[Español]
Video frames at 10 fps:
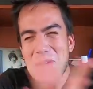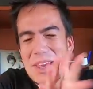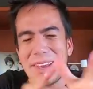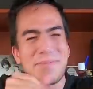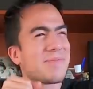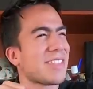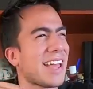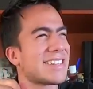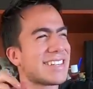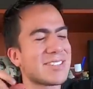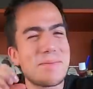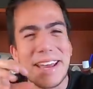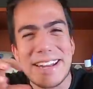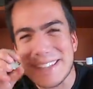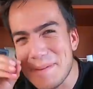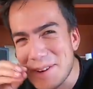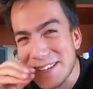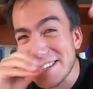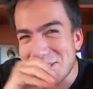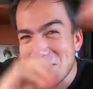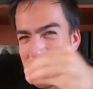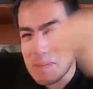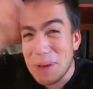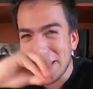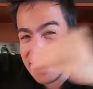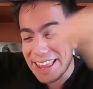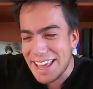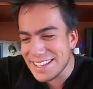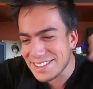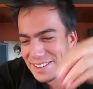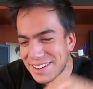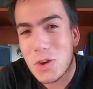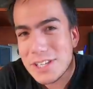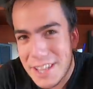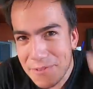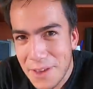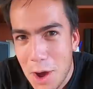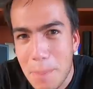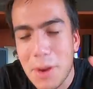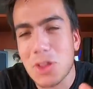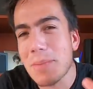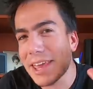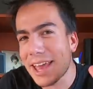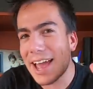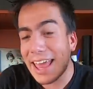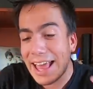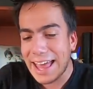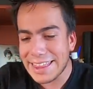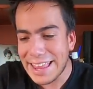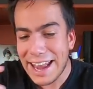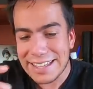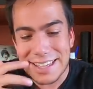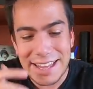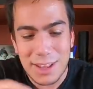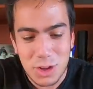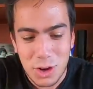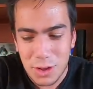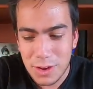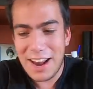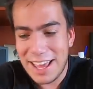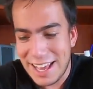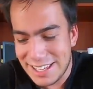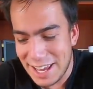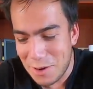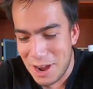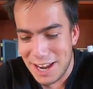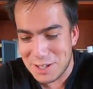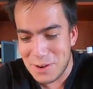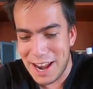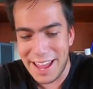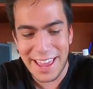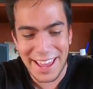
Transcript: Uy, es que es como que el sabor así súper intenso. No está feo, pero no me llega a encantar así del todo. Ahora ya sé cuál es cuál.